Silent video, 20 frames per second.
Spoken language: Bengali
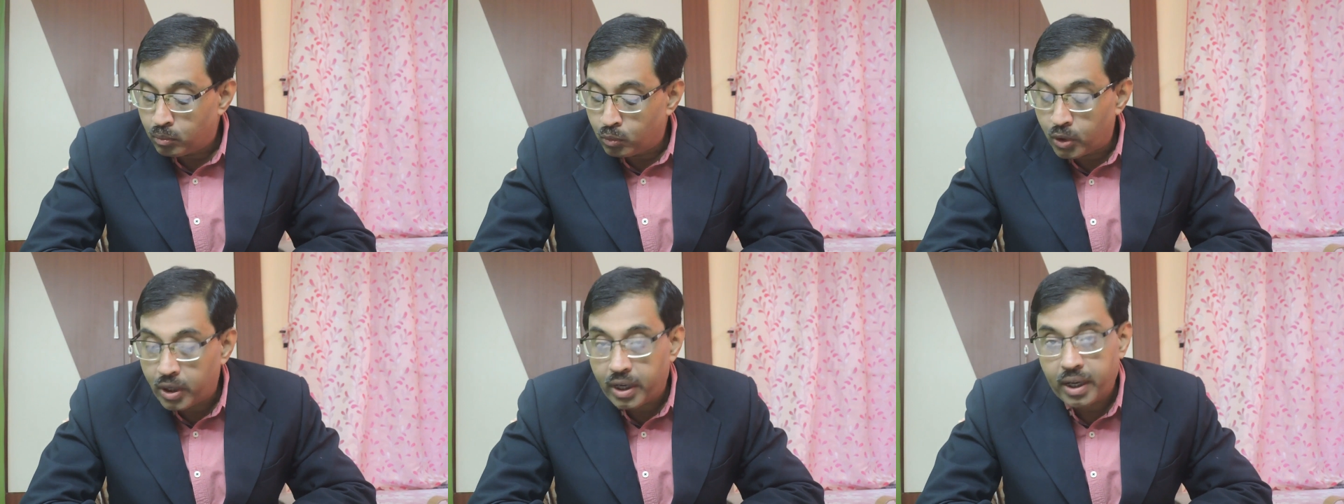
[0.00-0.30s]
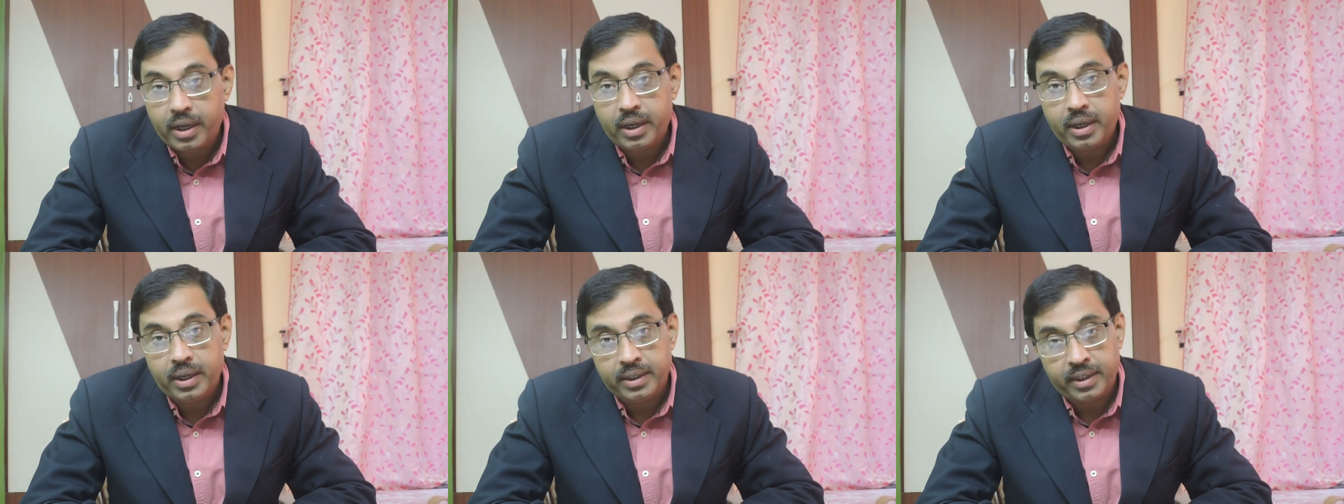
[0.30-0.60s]

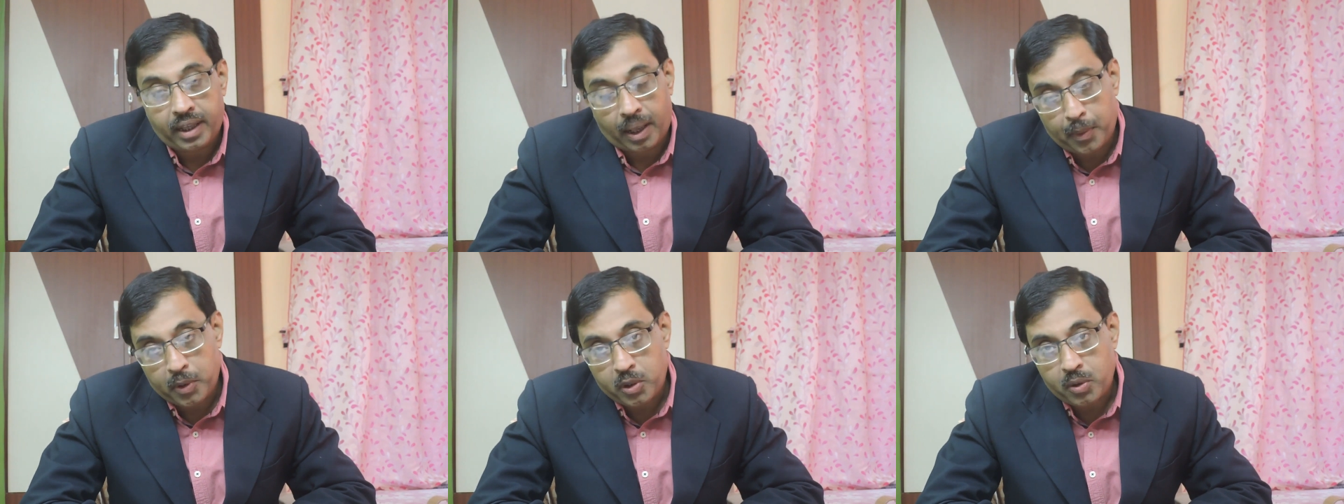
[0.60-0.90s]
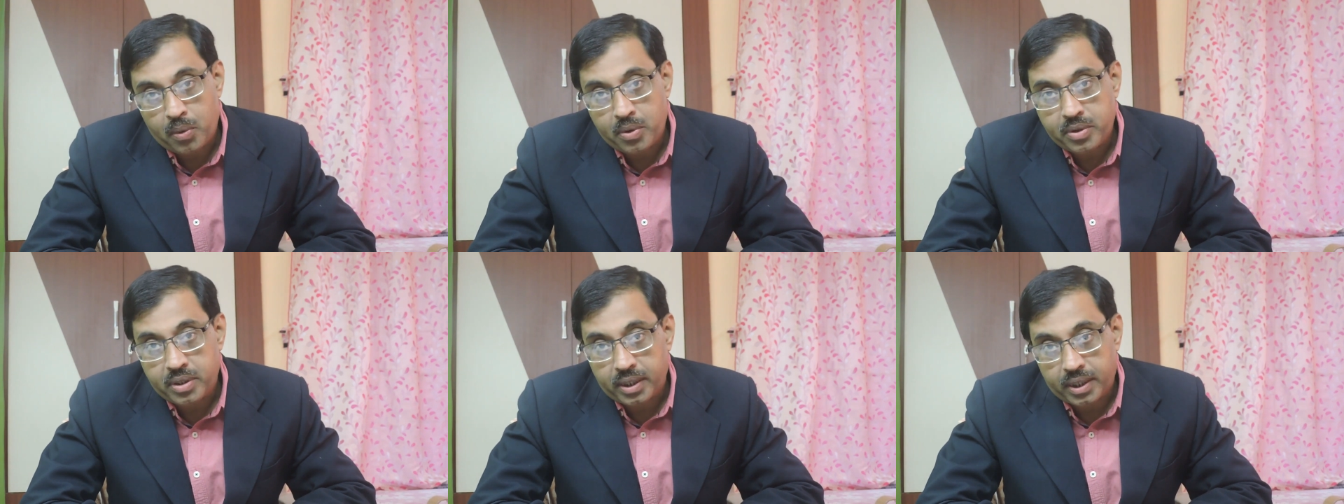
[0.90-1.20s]
মুখের নাড়ু
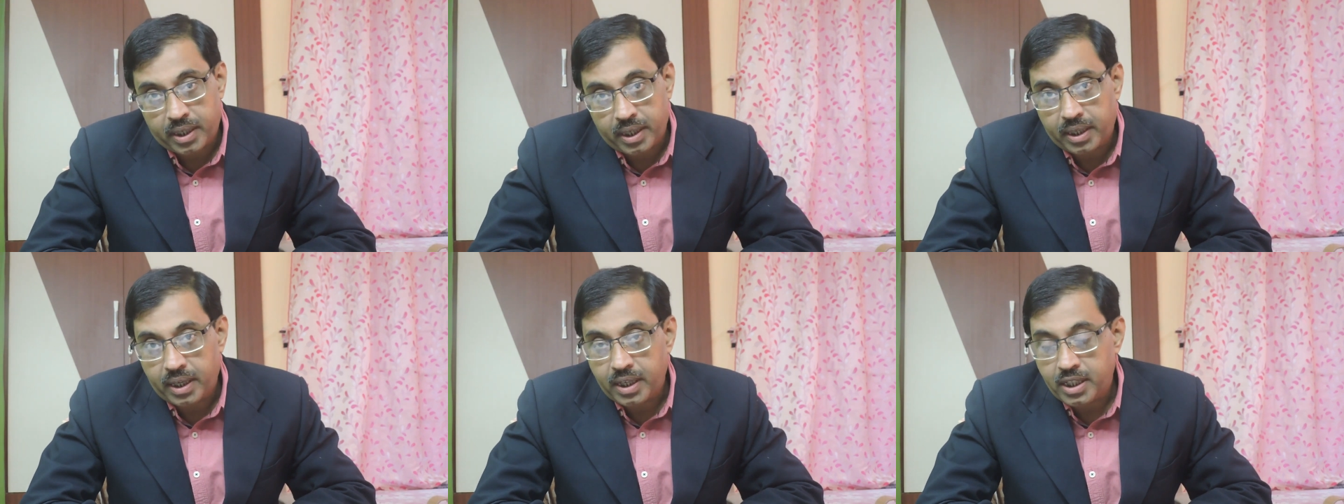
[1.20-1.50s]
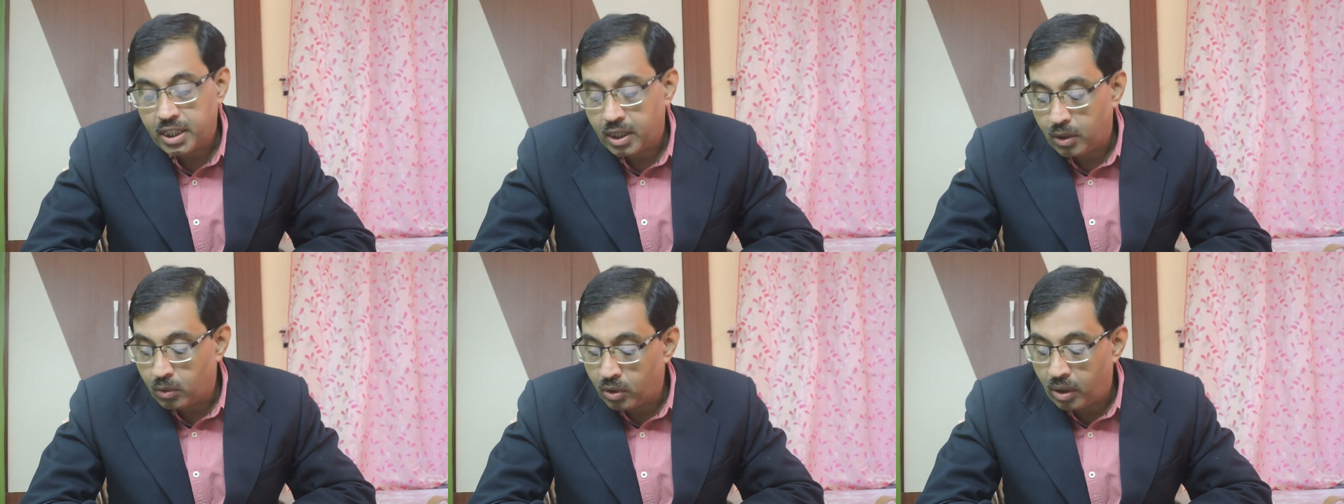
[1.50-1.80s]
সমস্যা কী কী
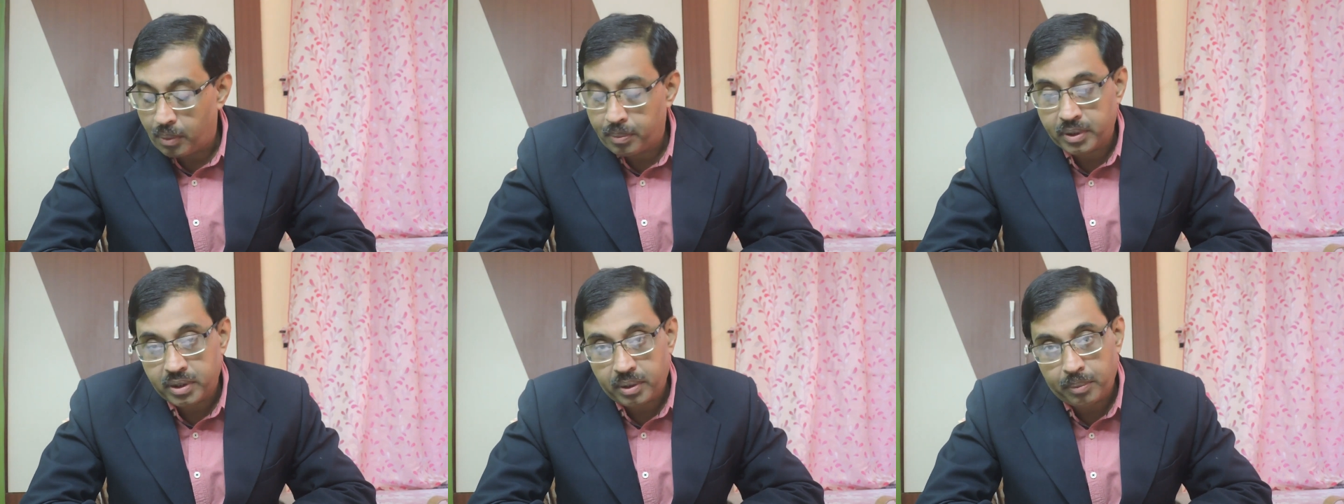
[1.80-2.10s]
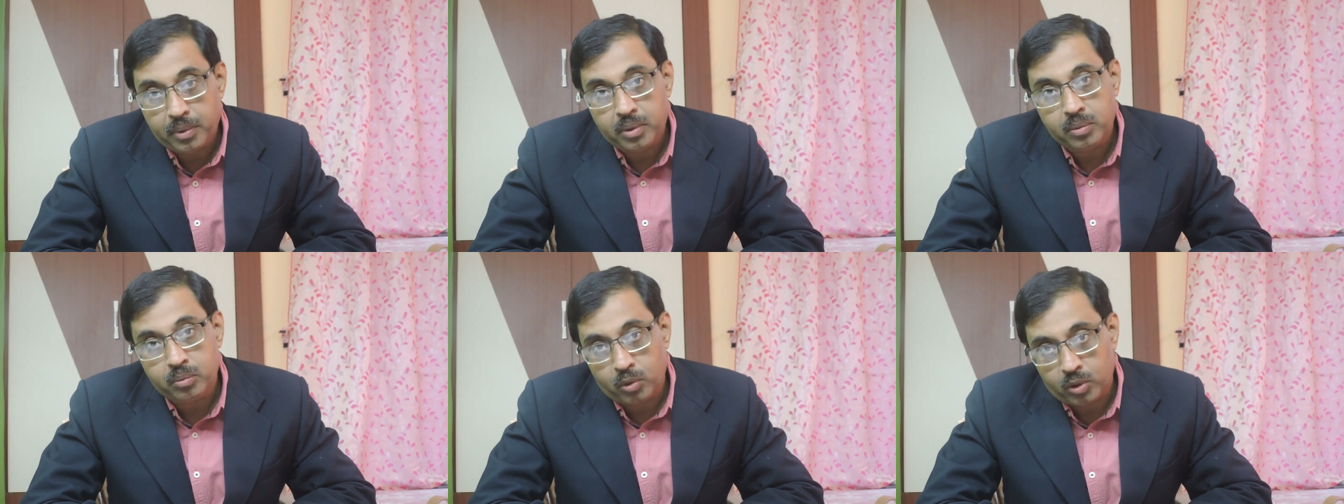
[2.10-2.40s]
সেগুলো আপনার
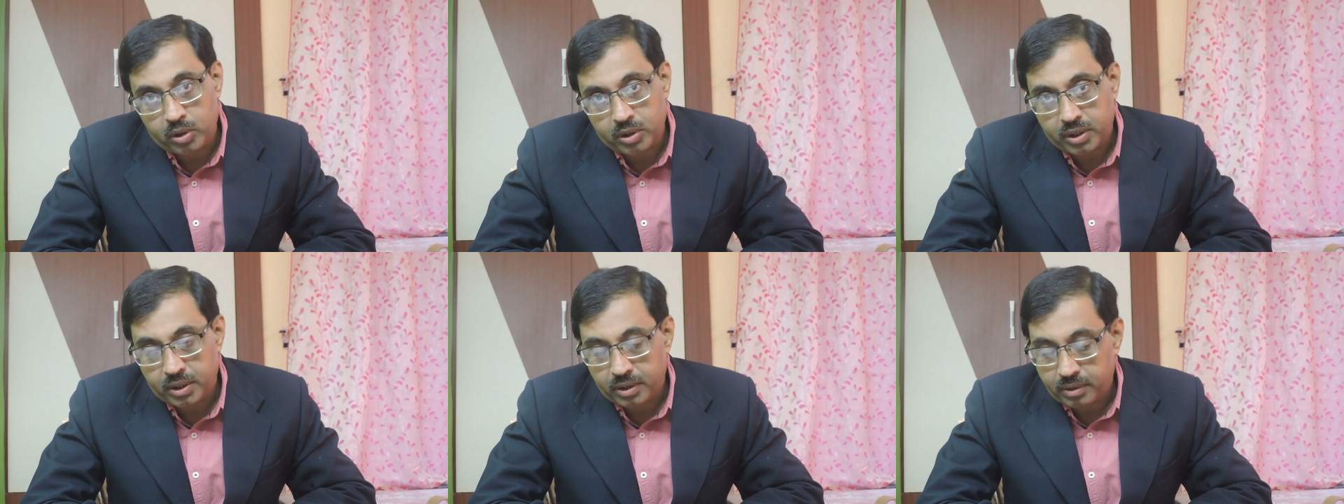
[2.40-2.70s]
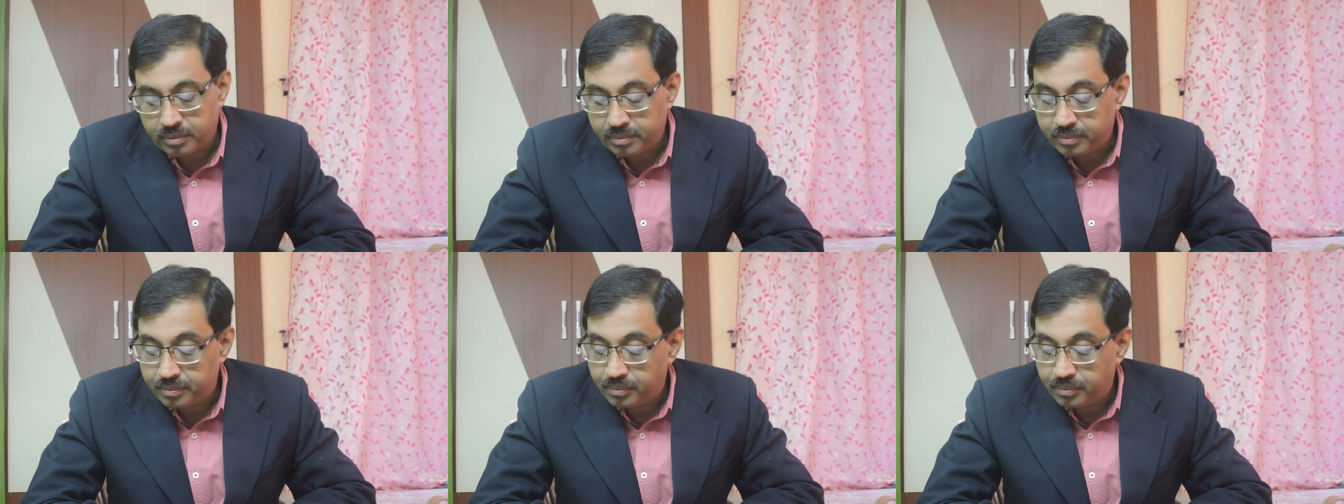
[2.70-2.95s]
সামনে বলছি